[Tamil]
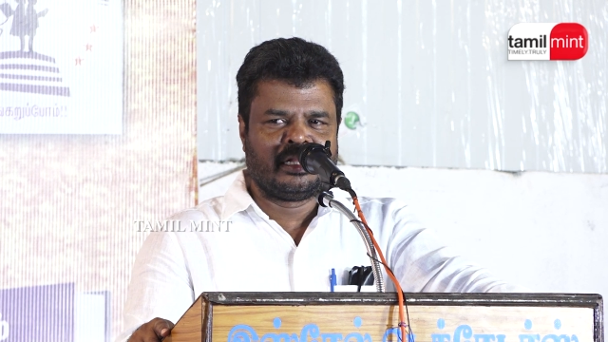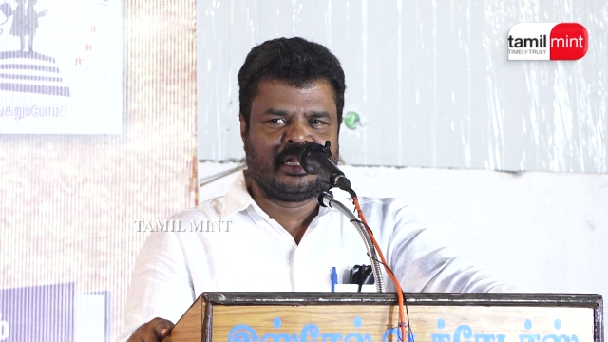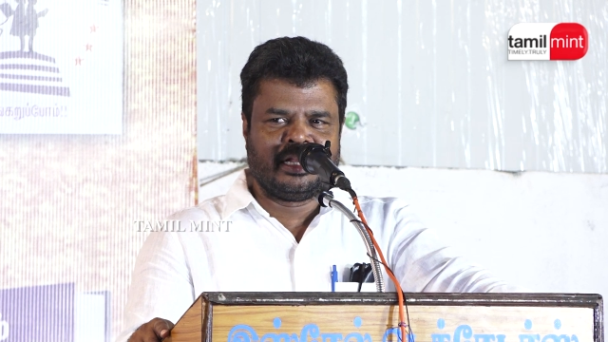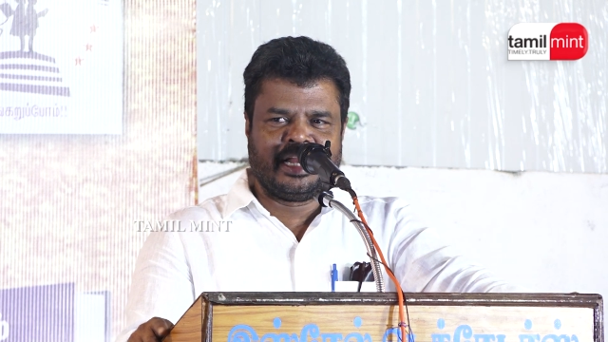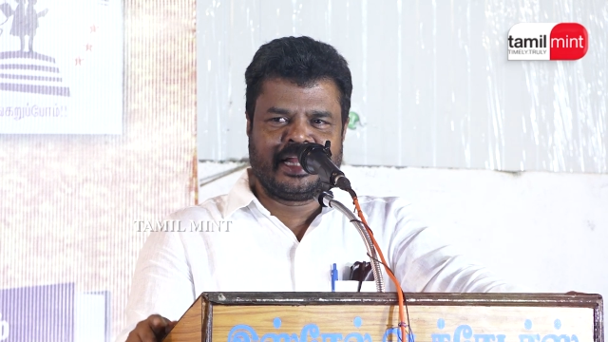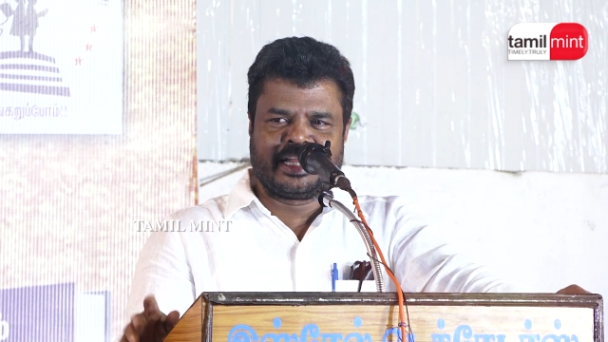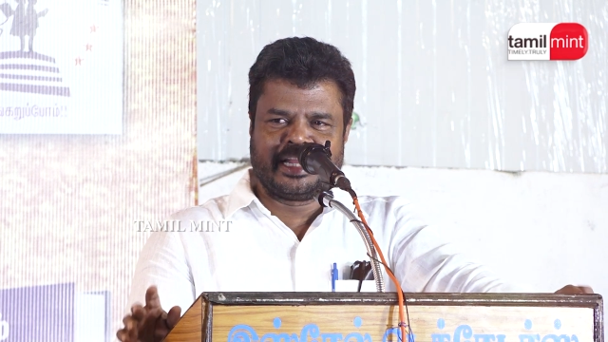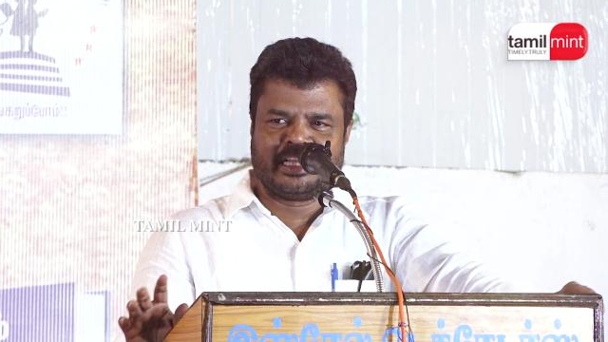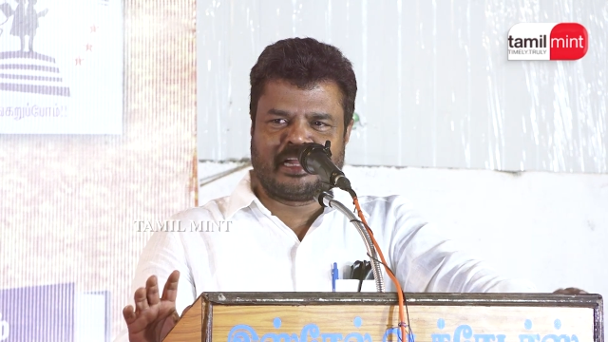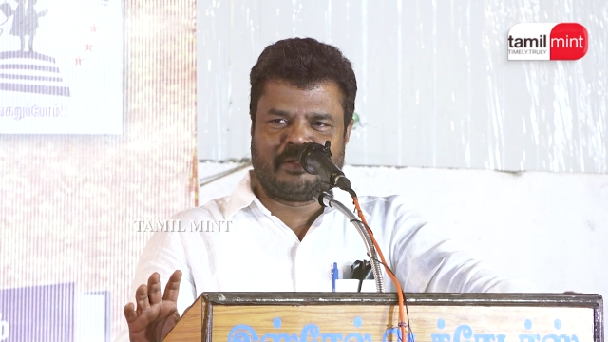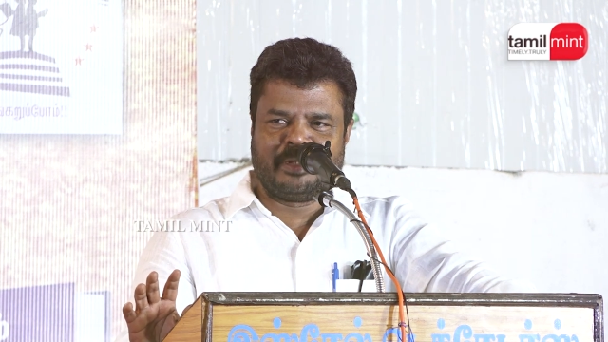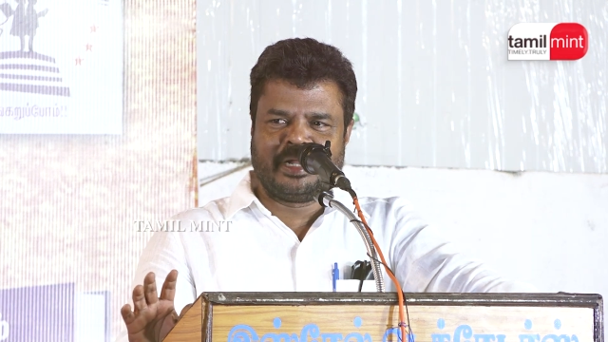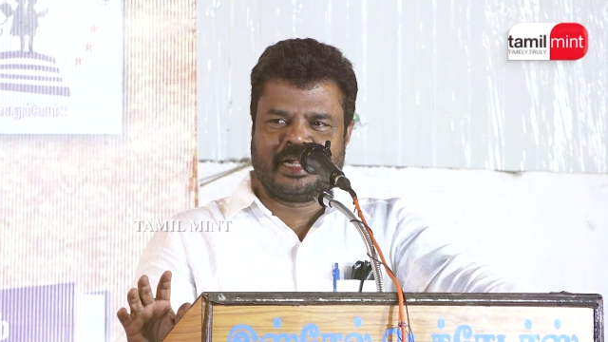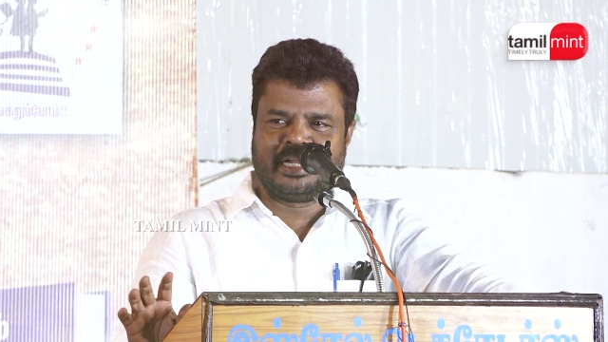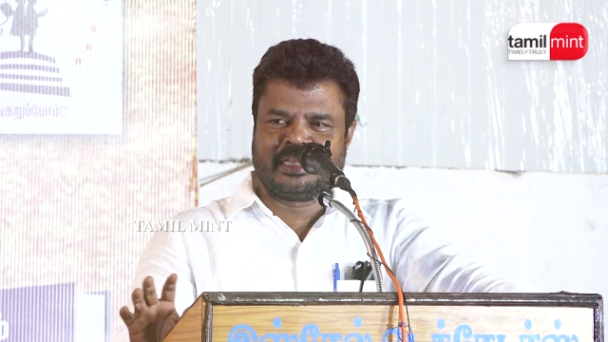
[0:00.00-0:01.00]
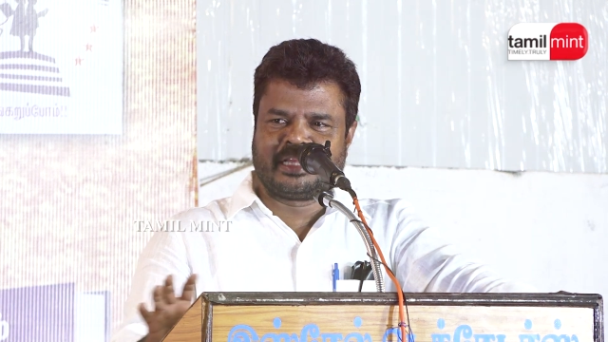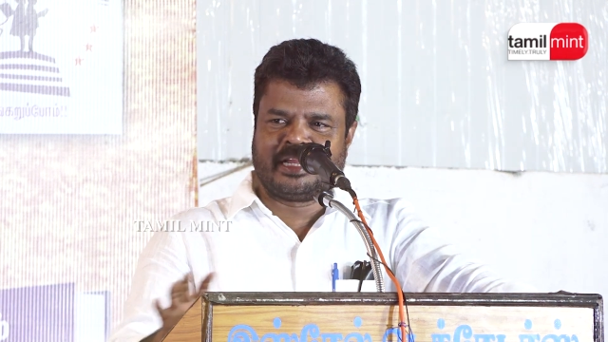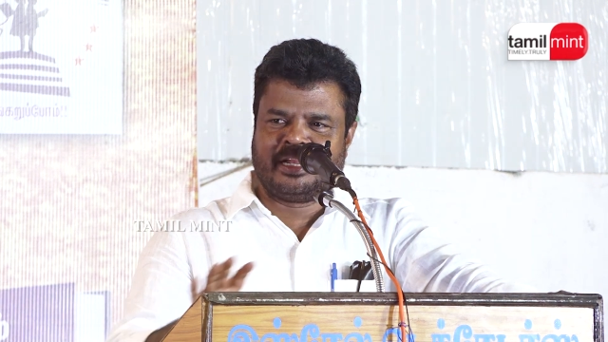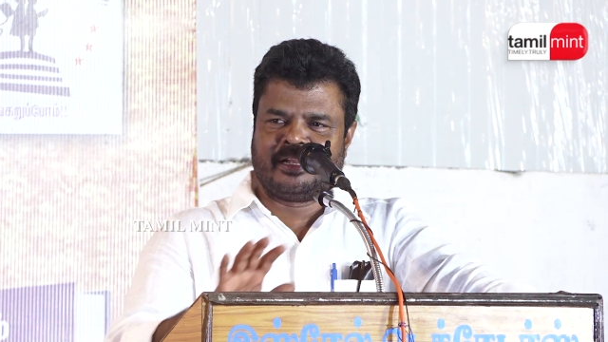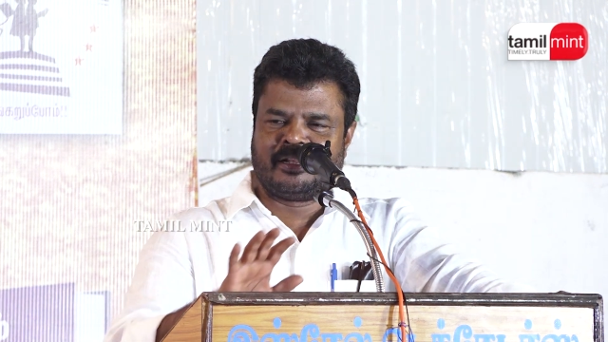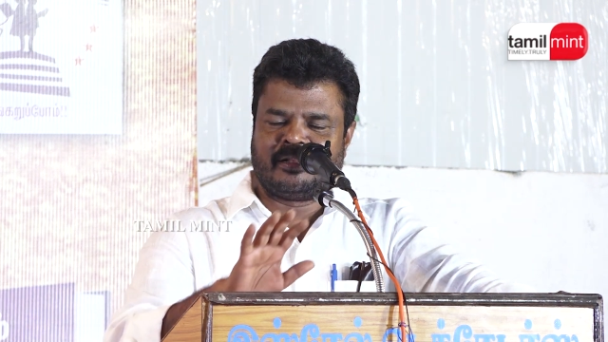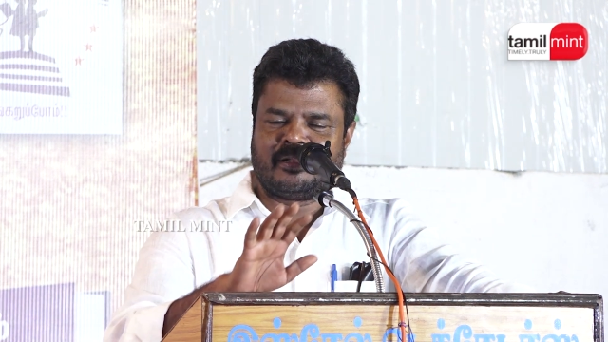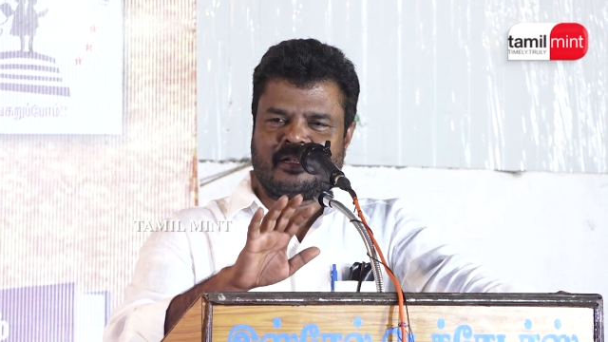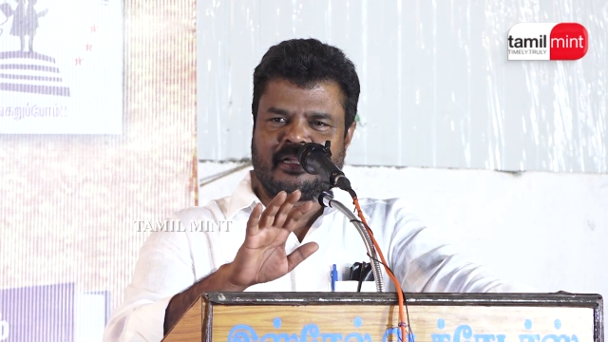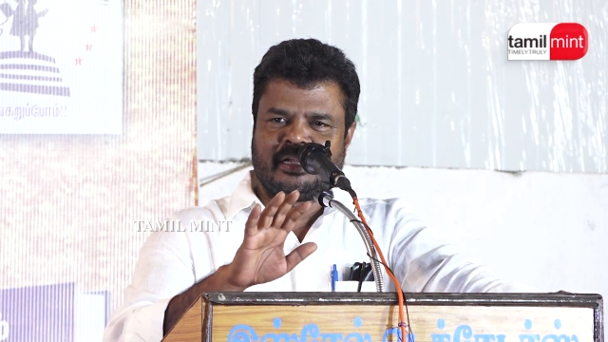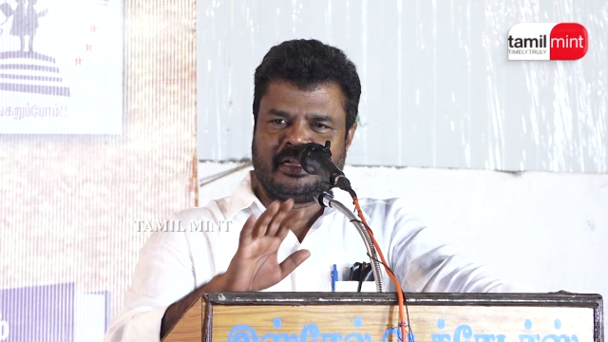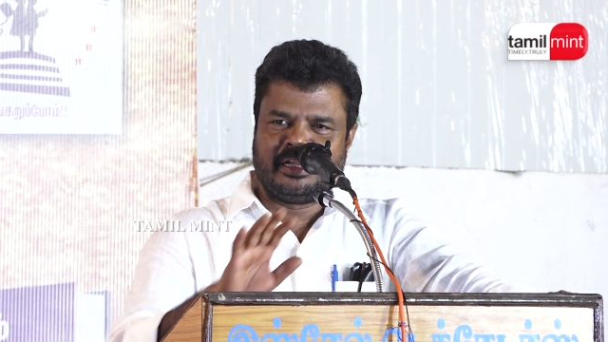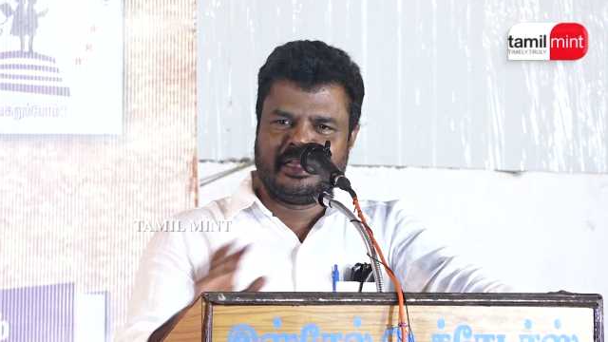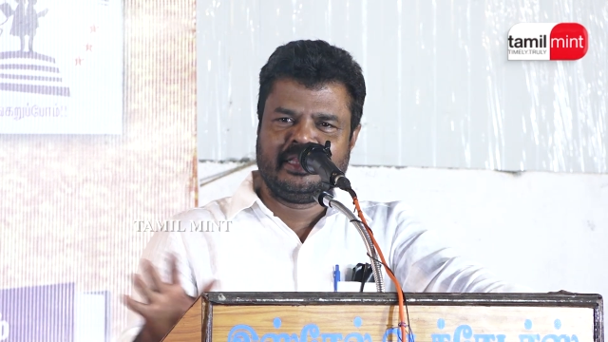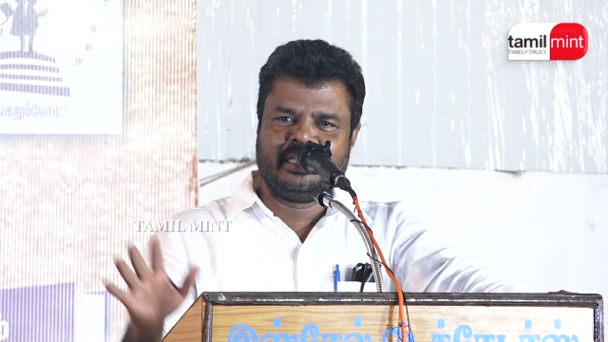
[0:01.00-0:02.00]
இன்றைக்கு தமிழகத்தில்
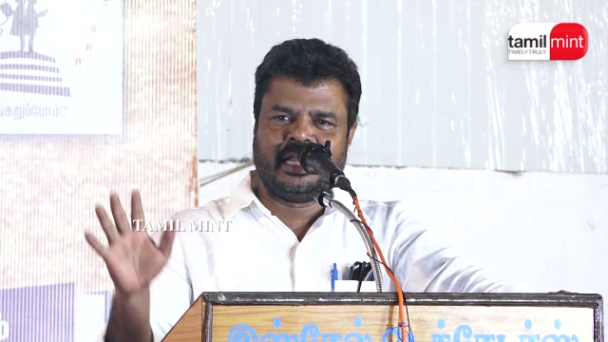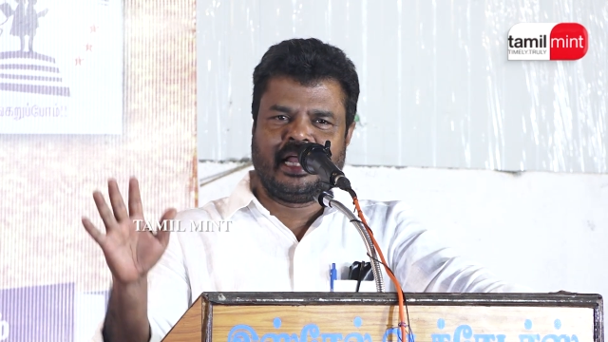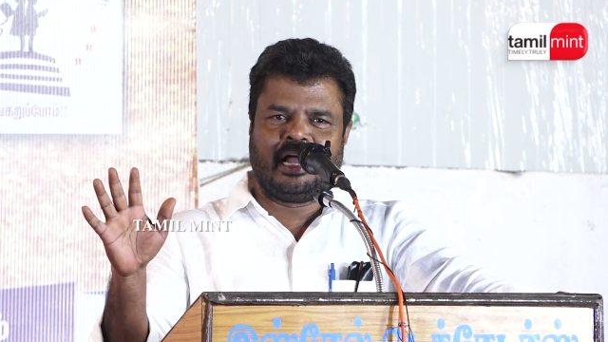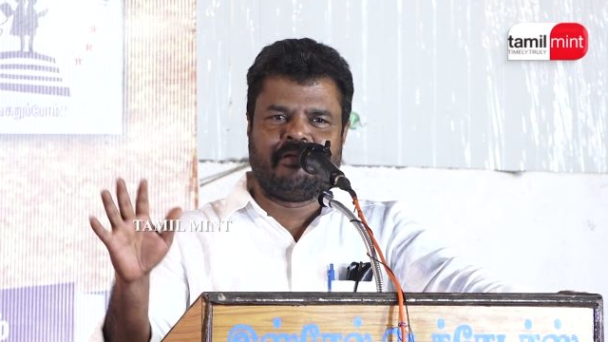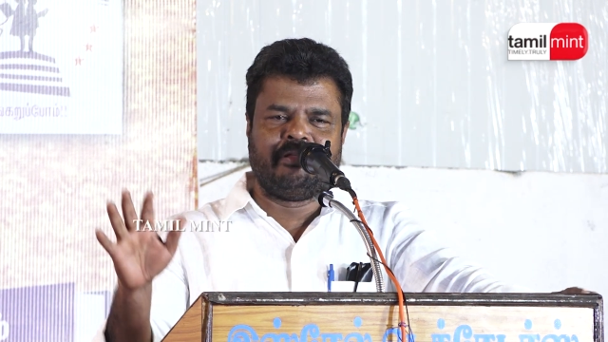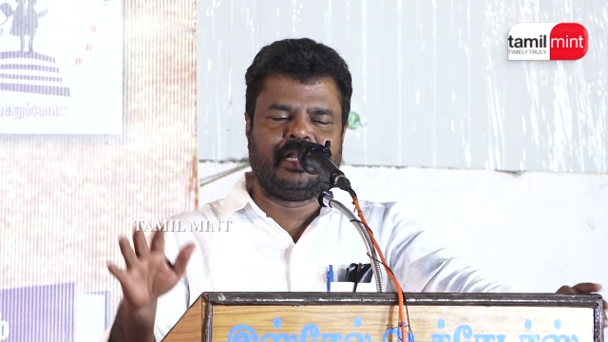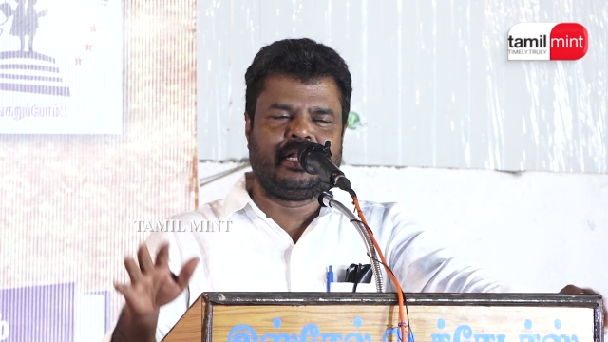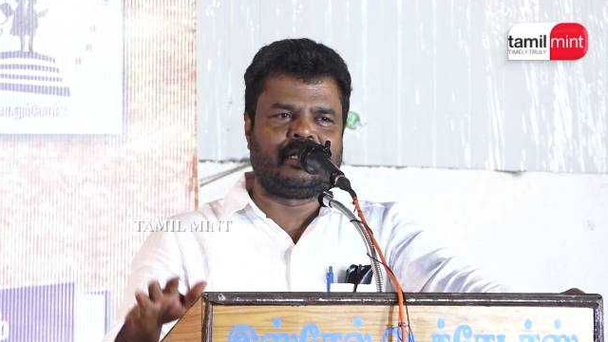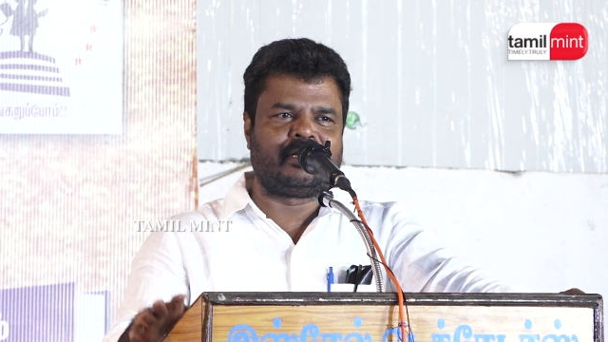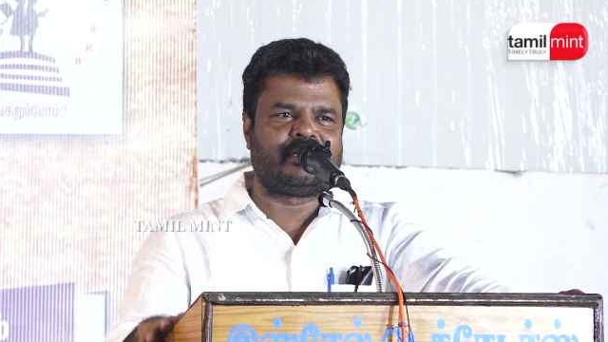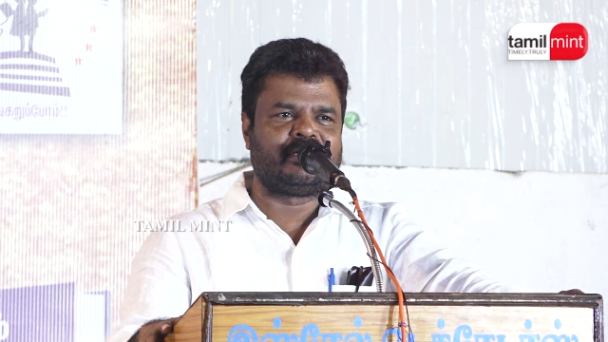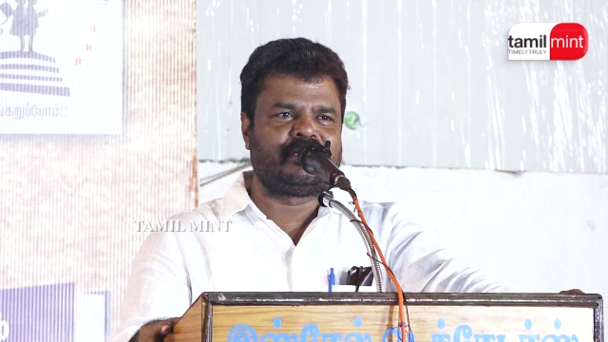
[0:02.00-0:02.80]
இந்தியாவில்